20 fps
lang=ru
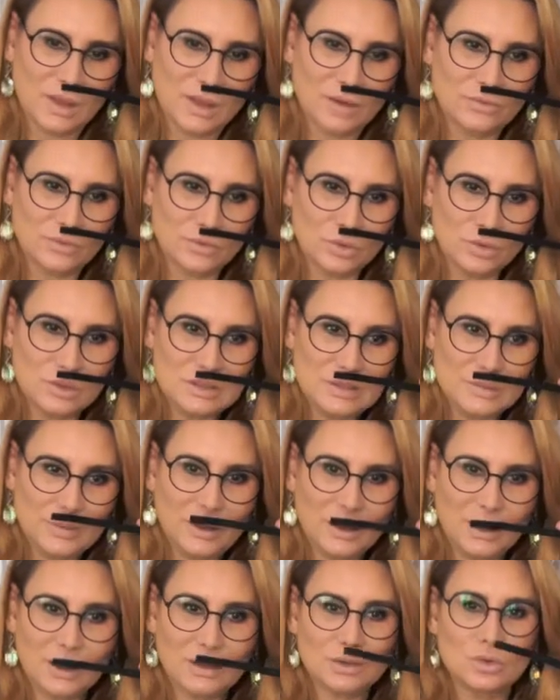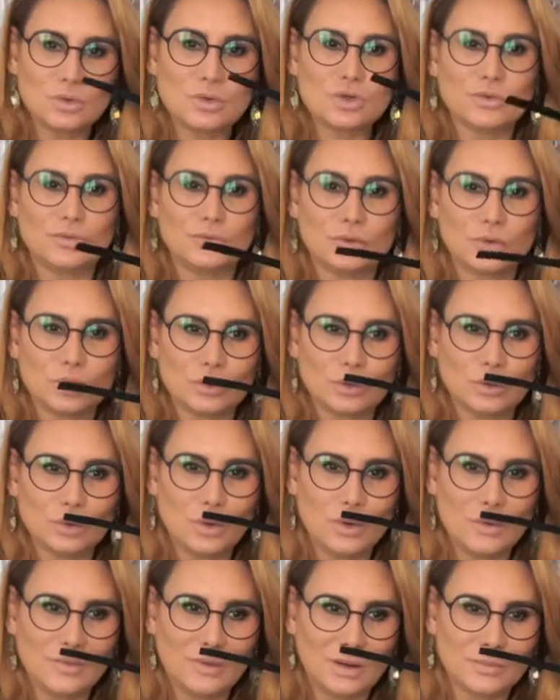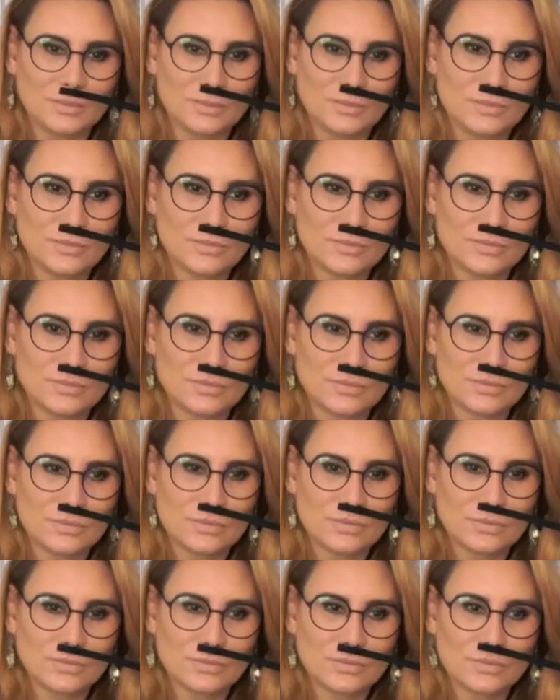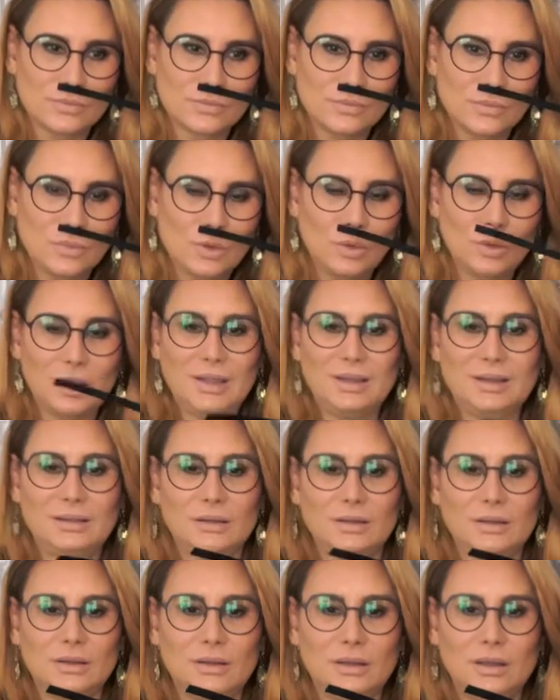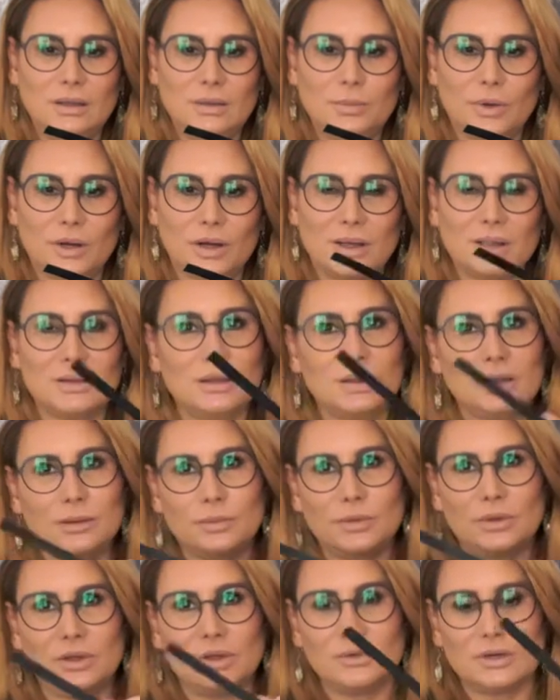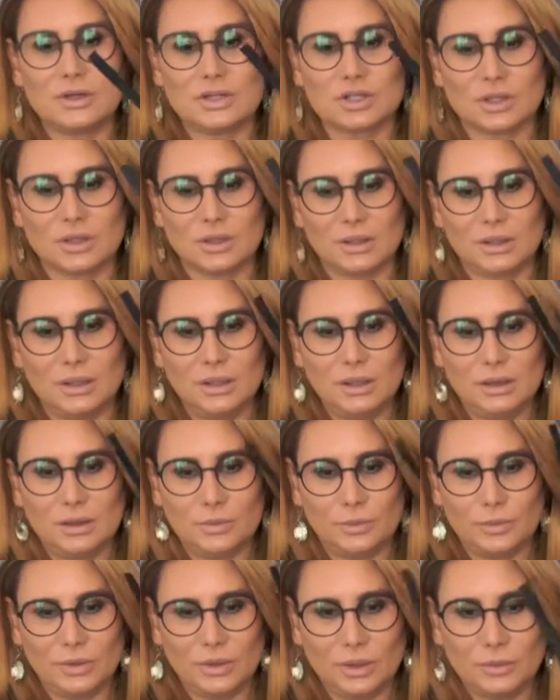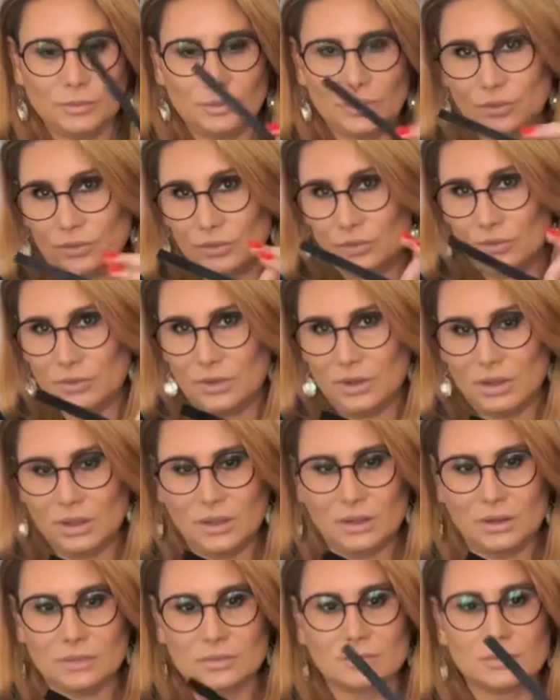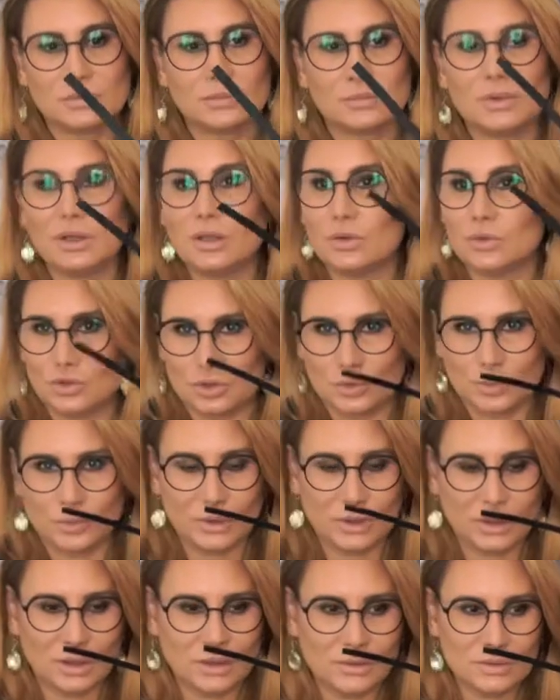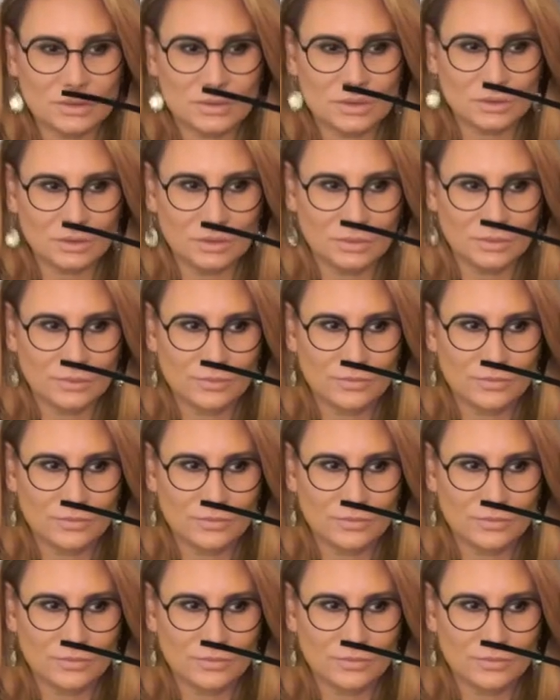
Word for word: вроде бы как тоже фруктово, но это не проходная поливашка, это прям парфюмерия. Мне очень понравился он.